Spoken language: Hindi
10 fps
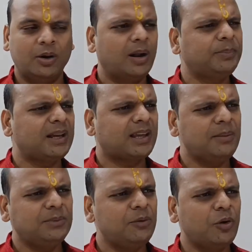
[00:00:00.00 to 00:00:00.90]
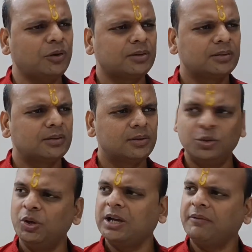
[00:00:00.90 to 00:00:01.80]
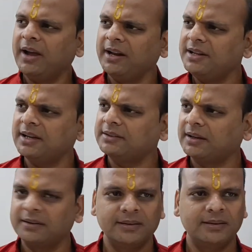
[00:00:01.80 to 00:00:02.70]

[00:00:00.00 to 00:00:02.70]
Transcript: और अपना कीमती वोट यूं ही गवाया नहीं जाता